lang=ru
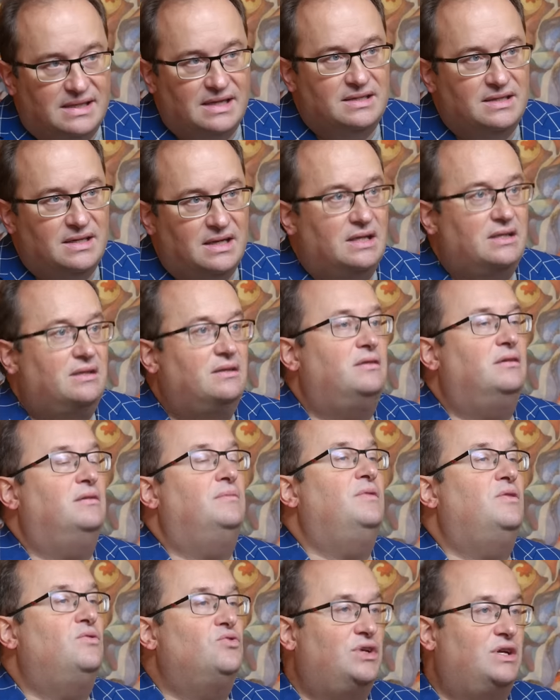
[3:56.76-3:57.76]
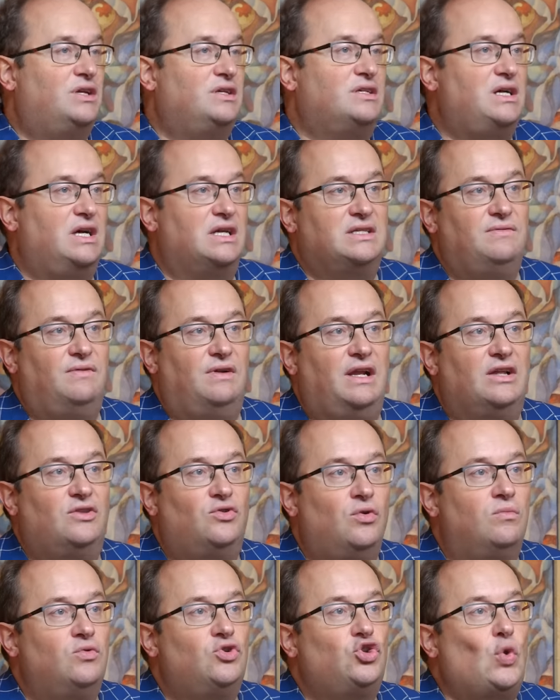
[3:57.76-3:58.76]
назад мы уже рассказывали о
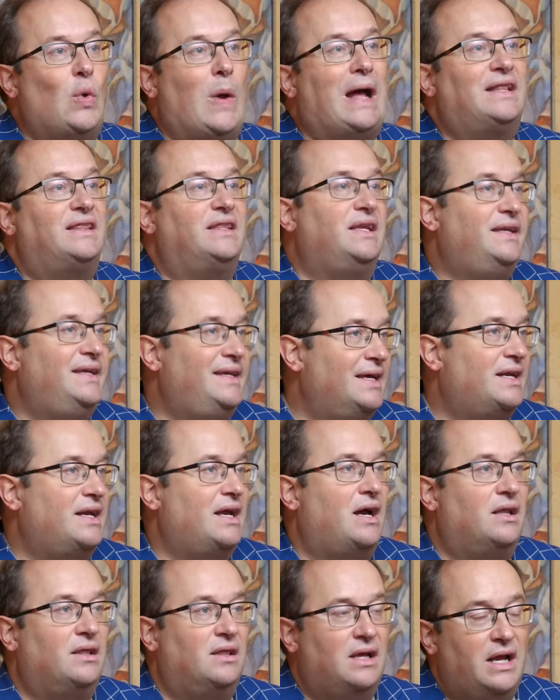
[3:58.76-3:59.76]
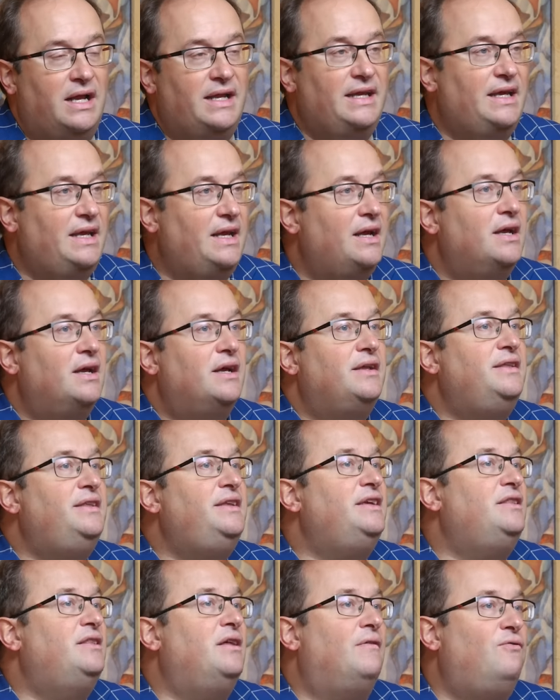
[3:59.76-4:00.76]
том, что ательеры Алании,
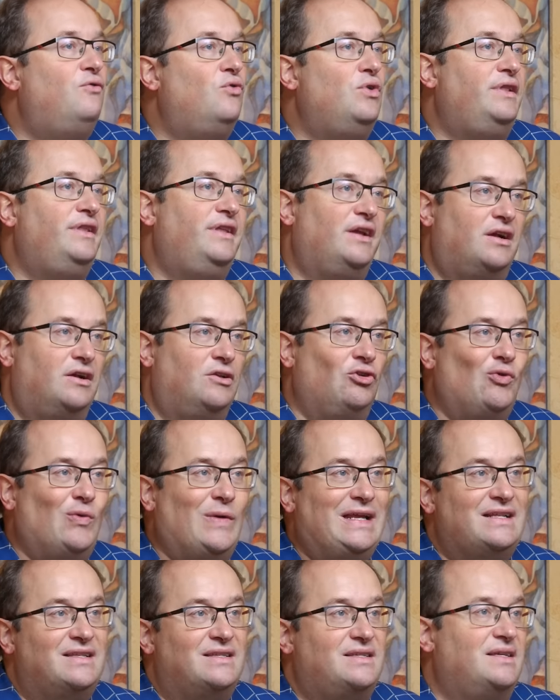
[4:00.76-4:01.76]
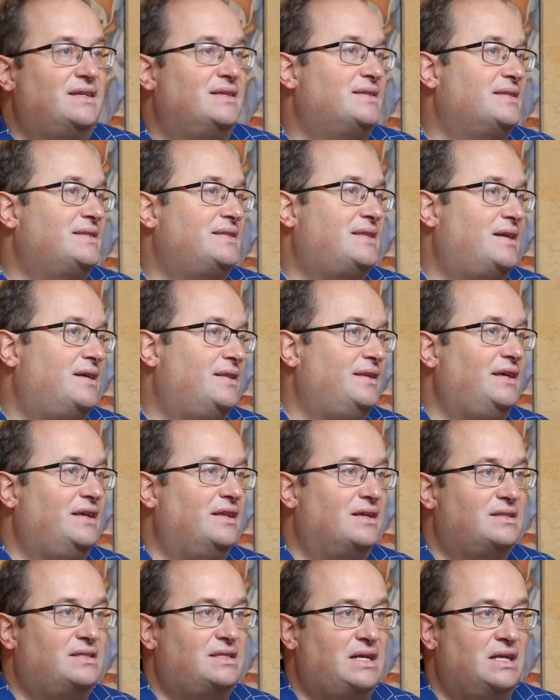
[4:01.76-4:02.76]
недовольные конкуренцией со стороны
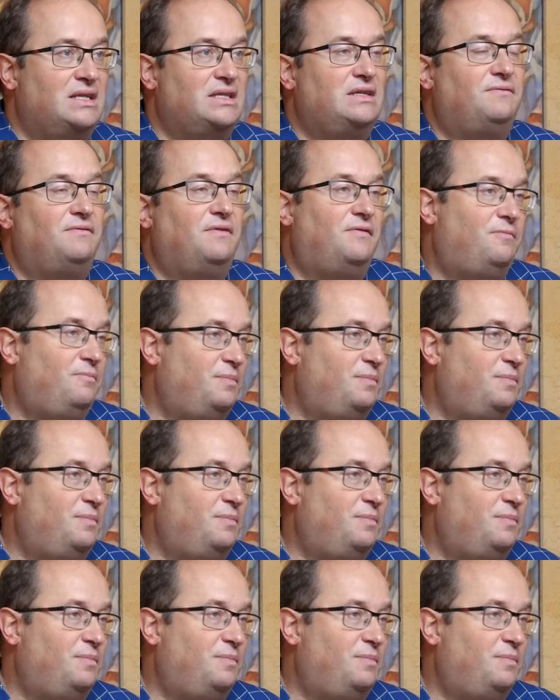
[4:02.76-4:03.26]
иностранцев и в